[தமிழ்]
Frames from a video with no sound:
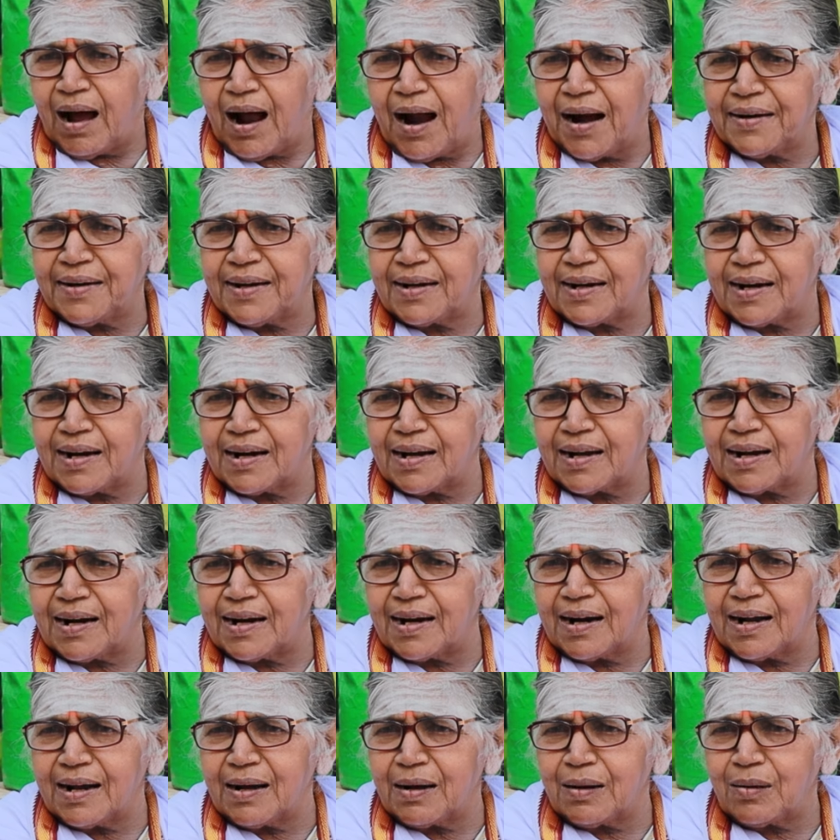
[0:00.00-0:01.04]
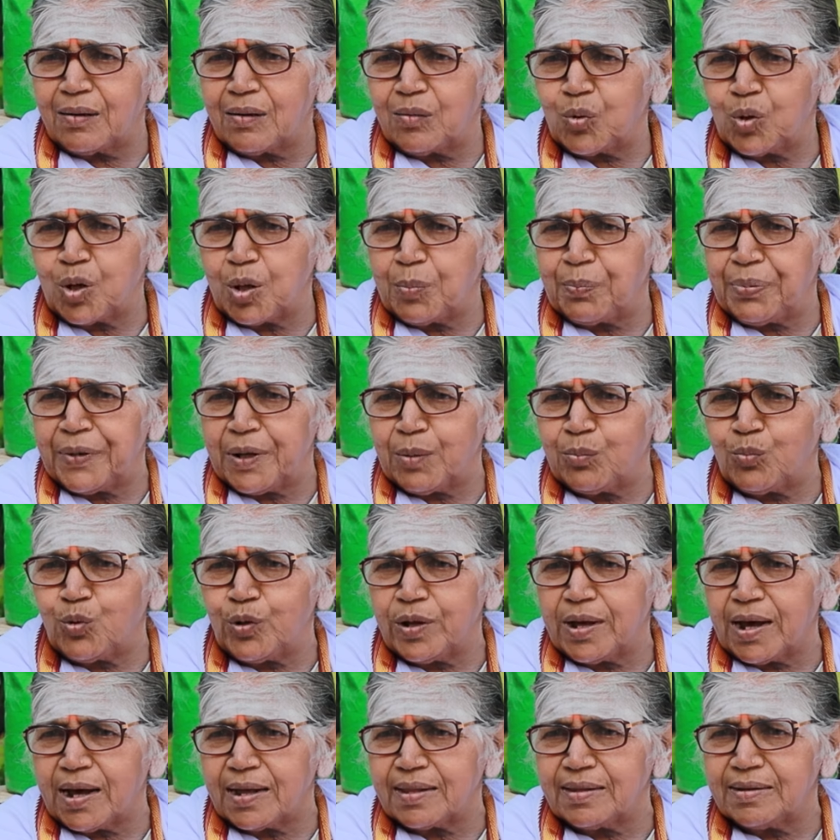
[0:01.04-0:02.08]
ஆண்டு கணக்கெல்லாம் குறிப்பிட
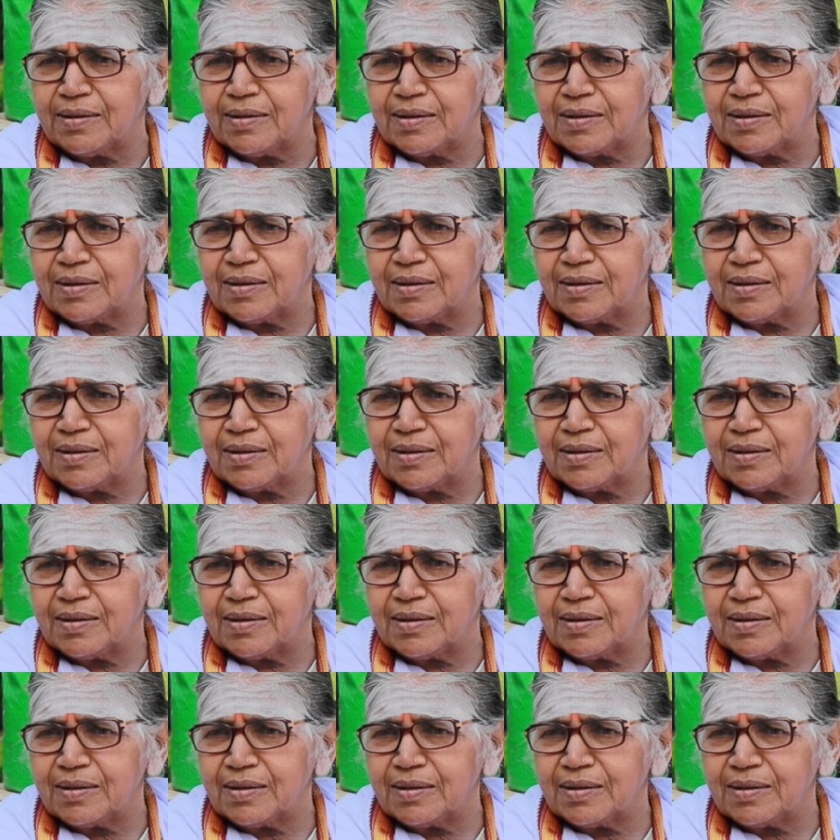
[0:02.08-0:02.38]
முடியாது